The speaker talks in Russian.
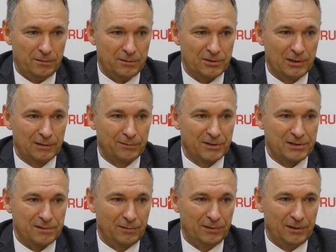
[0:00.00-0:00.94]

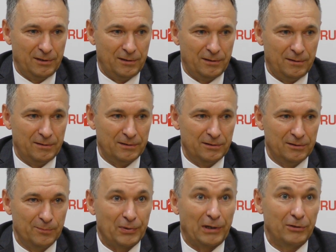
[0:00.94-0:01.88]
Соответственно,
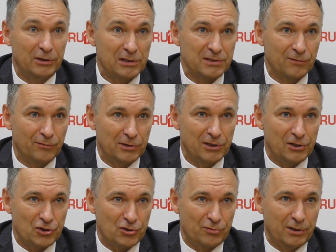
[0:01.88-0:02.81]
и правительство
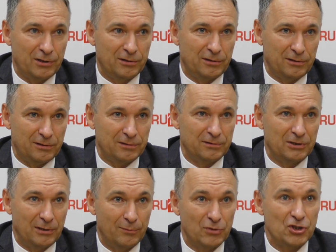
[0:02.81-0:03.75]
выдерживает э,
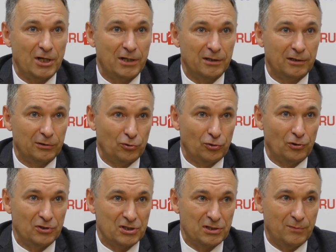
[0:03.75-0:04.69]
те обещания,
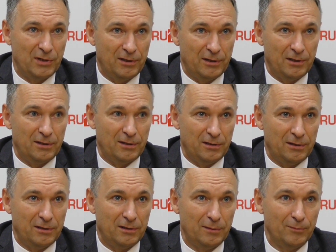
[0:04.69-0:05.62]
которые на себя
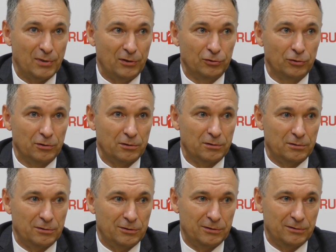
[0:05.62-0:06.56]
брало.
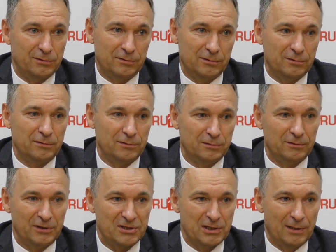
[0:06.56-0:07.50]
И
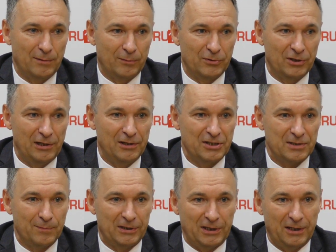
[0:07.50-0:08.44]
на самом деле,
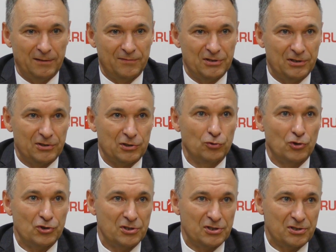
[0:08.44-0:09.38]
несмотря на все
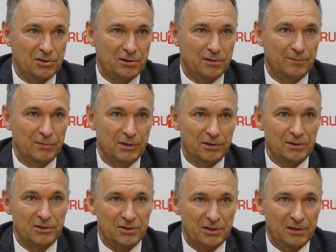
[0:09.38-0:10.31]
сложности,
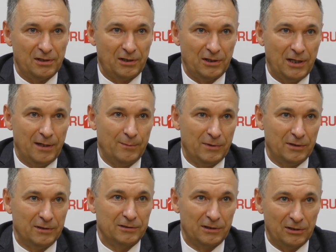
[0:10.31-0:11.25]
мы сохраняем
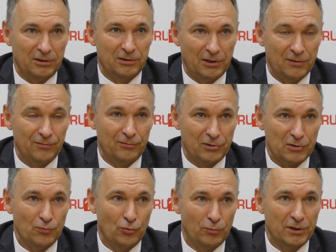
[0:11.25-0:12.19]
такие тарифы в
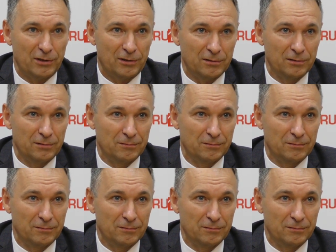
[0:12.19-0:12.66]
республике.